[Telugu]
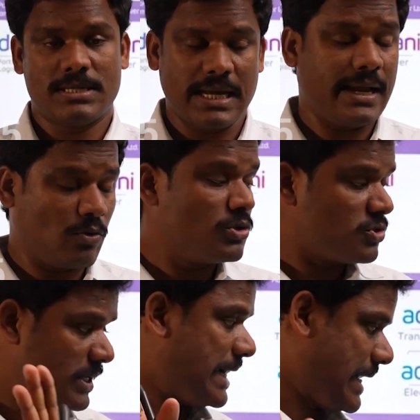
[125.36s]
సరే
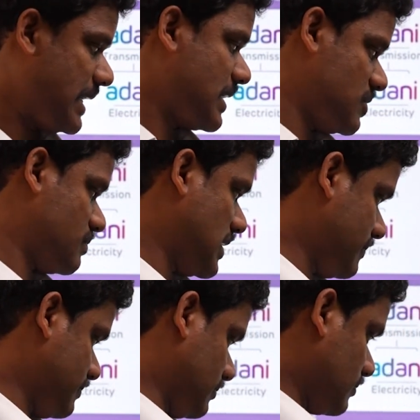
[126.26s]
ఇంకొంచెం డీటెయిల్డ్గా చెప్తా
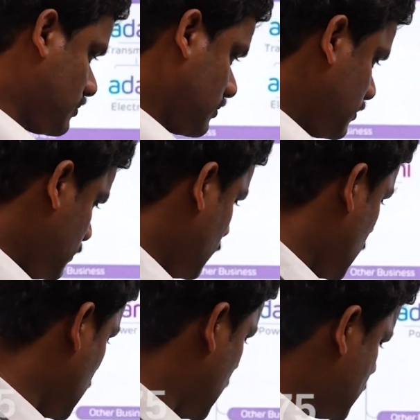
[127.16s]

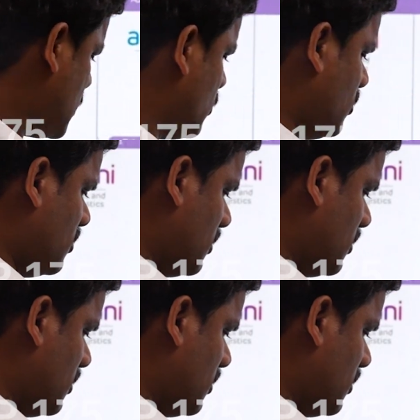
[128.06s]
అసలు